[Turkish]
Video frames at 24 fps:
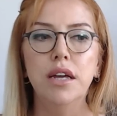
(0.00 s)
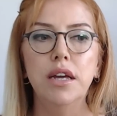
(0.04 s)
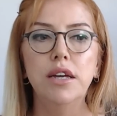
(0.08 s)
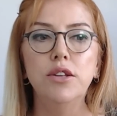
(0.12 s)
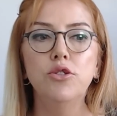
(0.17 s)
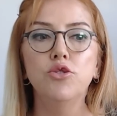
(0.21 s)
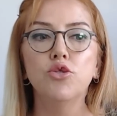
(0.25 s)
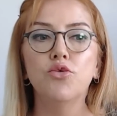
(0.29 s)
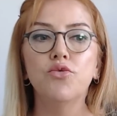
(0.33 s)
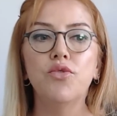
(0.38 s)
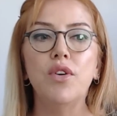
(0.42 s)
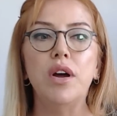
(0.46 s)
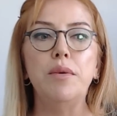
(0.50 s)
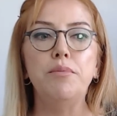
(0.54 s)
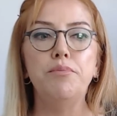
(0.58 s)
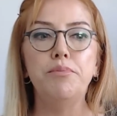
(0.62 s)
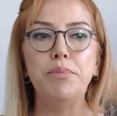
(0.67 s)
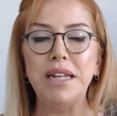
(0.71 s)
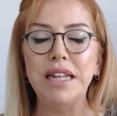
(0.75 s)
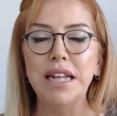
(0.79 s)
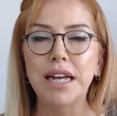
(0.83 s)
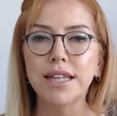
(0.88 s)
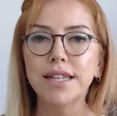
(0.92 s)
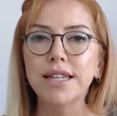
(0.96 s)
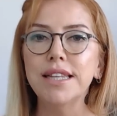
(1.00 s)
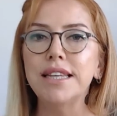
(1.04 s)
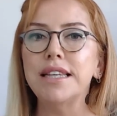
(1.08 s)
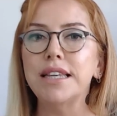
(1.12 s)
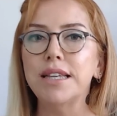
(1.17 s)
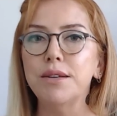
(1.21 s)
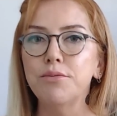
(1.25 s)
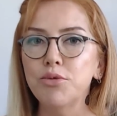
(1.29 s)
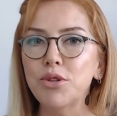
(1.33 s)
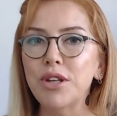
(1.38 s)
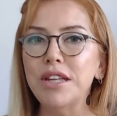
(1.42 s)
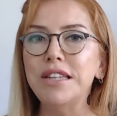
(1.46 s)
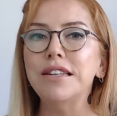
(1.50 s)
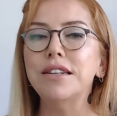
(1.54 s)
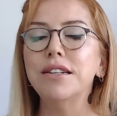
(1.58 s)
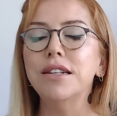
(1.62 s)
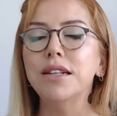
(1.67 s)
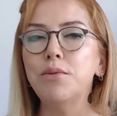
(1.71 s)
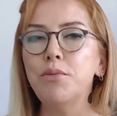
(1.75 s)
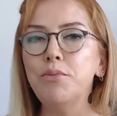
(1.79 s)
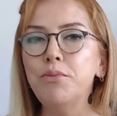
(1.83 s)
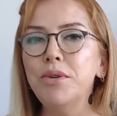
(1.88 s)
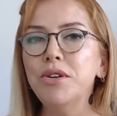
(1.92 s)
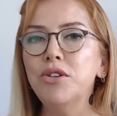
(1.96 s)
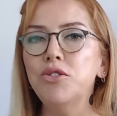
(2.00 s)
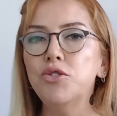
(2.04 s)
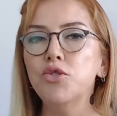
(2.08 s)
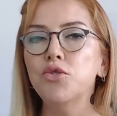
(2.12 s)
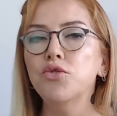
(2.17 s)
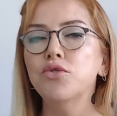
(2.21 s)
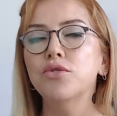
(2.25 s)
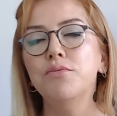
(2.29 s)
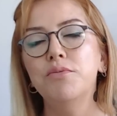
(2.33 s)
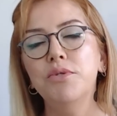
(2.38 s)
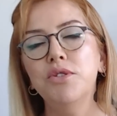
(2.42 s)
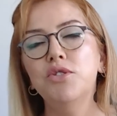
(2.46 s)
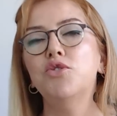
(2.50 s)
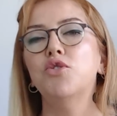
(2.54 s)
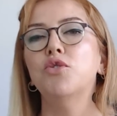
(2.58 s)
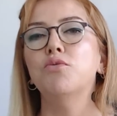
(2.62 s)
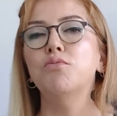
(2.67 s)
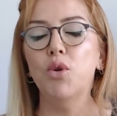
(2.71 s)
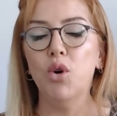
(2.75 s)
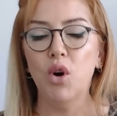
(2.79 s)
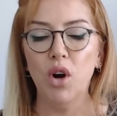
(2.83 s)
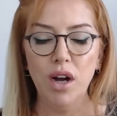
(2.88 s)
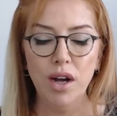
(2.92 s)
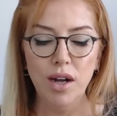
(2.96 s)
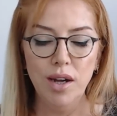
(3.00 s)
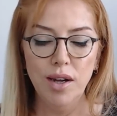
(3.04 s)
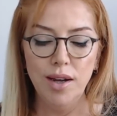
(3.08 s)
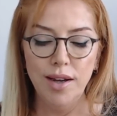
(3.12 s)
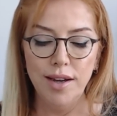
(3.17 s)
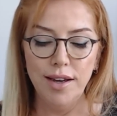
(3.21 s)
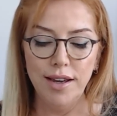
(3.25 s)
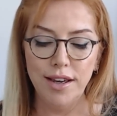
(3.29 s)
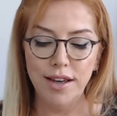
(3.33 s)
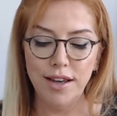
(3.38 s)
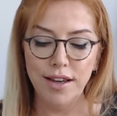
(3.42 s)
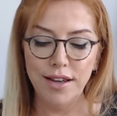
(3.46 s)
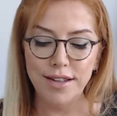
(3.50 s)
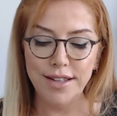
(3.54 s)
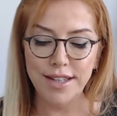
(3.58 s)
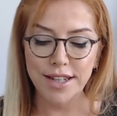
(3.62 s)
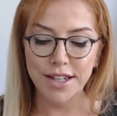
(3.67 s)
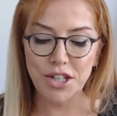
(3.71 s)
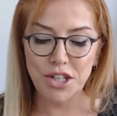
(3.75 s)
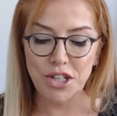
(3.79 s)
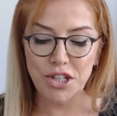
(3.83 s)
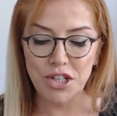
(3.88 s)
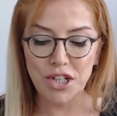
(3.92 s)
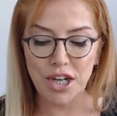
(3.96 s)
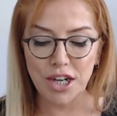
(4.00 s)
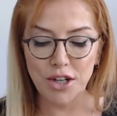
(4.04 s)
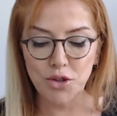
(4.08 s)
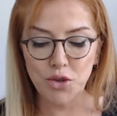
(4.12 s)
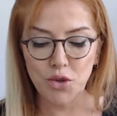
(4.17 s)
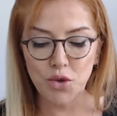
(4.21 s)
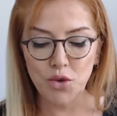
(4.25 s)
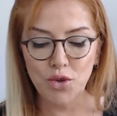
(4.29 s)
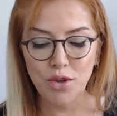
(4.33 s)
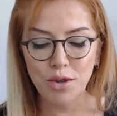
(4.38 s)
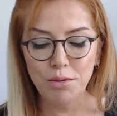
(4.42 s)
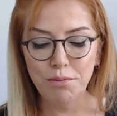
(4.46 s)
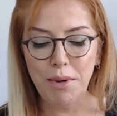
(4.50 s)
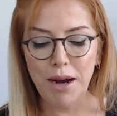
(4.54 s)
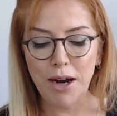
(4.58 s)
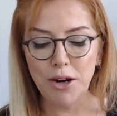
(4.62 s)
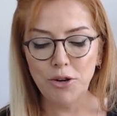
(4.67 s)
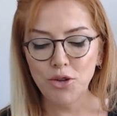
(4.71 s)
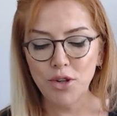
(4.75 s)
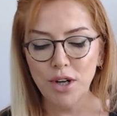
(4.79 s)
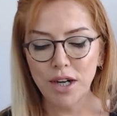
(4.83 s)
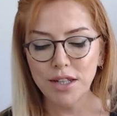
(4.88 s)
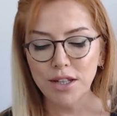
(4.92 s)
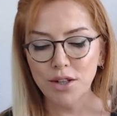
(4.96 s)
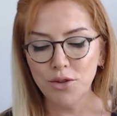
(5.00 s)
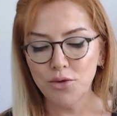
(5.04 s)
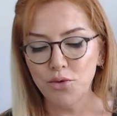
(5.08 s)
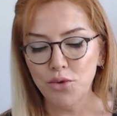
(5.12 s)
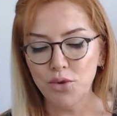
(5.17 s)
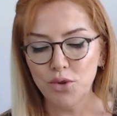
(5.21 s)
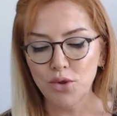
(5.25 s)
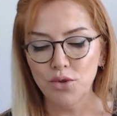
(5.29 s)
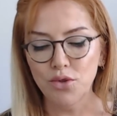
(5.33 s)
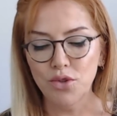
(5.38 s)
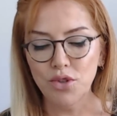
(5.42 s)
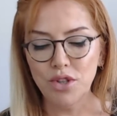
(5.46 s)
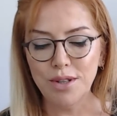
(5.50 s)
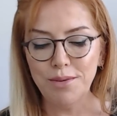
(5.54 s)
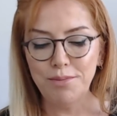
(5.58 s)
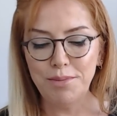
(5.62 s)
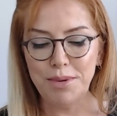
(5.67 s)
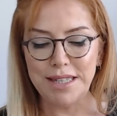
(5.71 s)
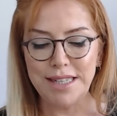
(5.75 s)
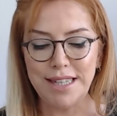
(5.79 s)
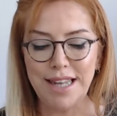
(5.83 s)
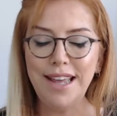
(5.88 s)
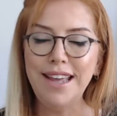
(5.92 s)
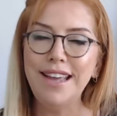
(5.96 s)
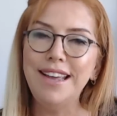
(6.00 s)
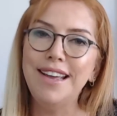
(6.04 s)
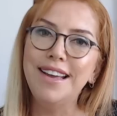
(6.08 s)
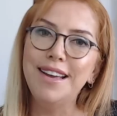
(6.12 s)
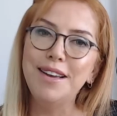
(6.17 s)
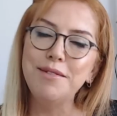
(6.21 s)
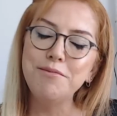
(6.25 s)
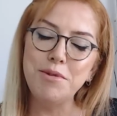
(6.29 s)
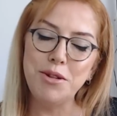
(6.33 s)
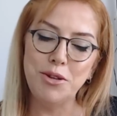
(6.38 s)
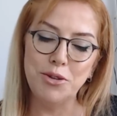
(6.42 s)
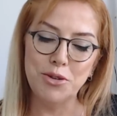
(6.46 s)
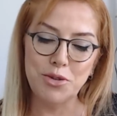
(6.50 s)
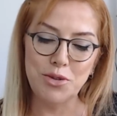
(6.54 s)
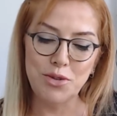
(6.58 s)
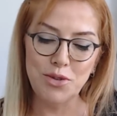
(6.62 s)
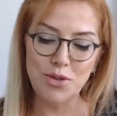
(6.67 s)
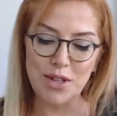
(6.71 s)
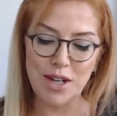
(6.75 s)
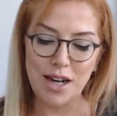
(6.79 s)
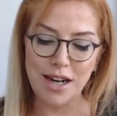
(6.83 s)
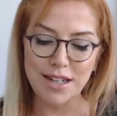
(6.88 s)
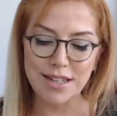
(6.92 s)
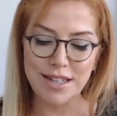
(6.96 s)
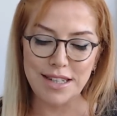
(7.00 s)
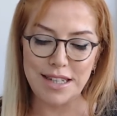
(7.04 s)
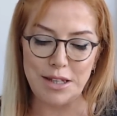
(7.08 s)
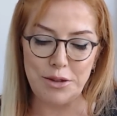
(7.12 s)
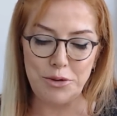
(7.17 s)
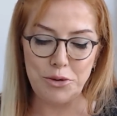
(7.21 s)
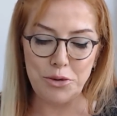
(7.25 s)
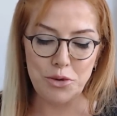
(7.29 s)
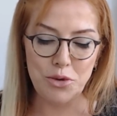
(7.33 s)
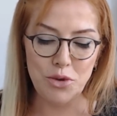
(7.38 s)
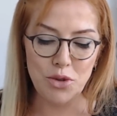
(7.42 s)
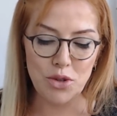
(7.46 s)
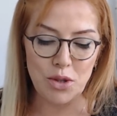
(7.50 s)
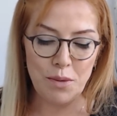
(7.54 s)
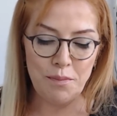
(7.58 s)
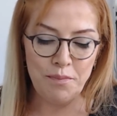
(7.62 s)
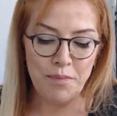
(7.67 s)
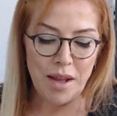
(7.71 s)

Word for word: lütfen planlayın ki bu dediklerimin birçoğunu birçok boğa e, yaşayacak çünkü Merkür artık düz olunca biz de biliyorsunuz rahat ediyoruz.